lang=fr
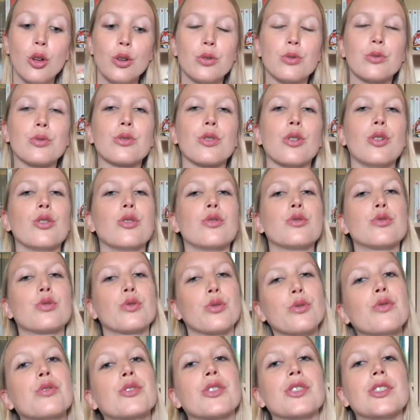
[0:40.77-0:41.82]
Donc je
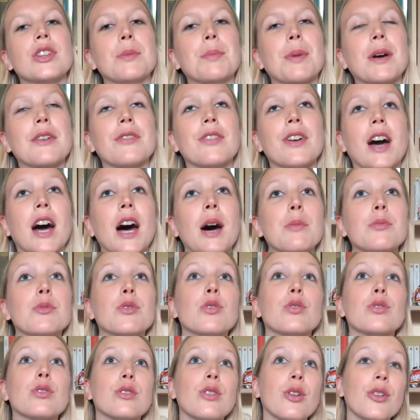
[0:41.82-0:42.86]
trouve que c'est préférable
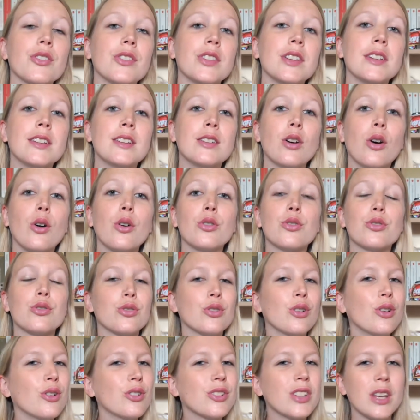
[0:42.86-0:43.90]
de se lancer dedans
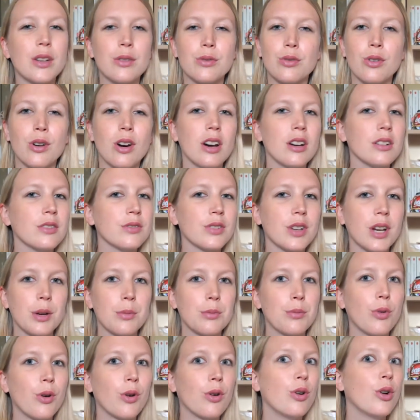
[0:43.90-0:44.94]
sans savoir
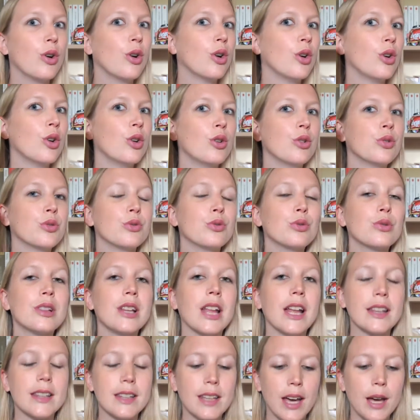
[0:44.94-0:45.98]
vraiment toute
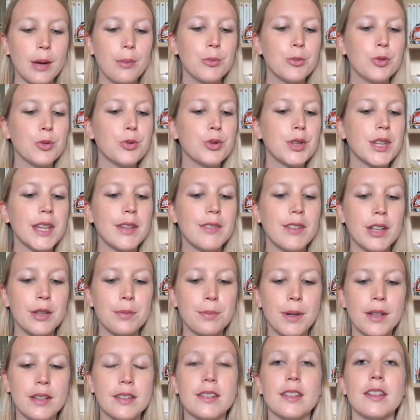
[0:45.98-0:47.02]
la trame, tout ce qui va se
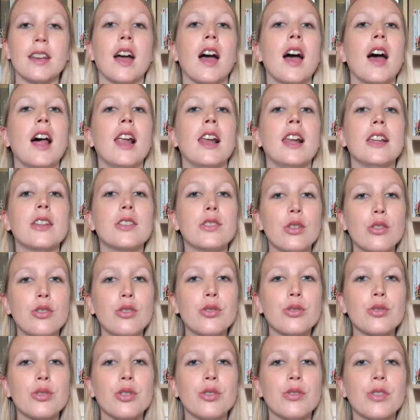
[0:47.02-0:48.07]
passer. Les seules
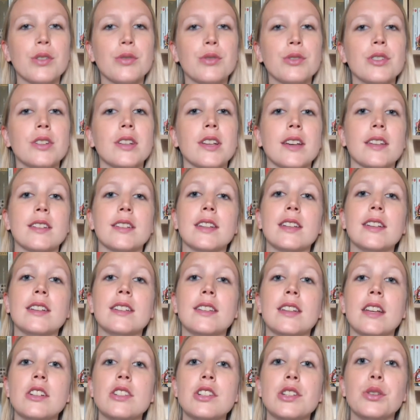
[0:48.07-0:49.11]
choses que je vais vous dire, c'est qu'il
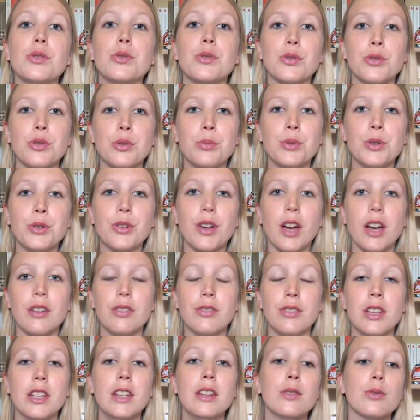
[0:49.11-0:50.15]
s'agit d'une
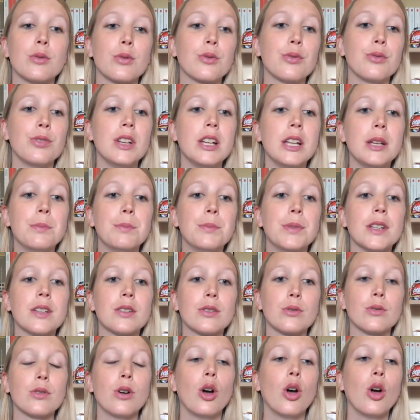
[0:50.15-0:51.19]
autobiographie. Donc Philippe
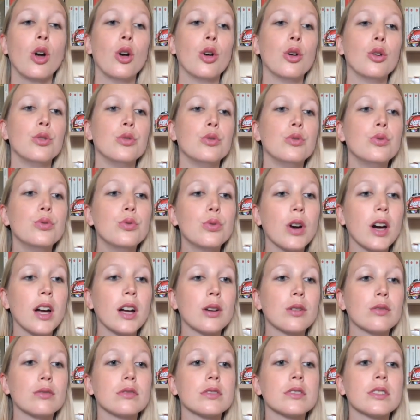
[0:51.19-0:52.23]
Besson nous
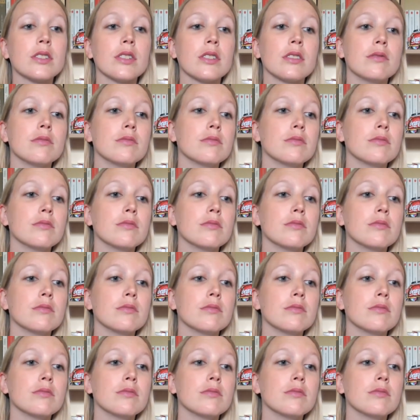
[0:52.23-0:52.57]
raconte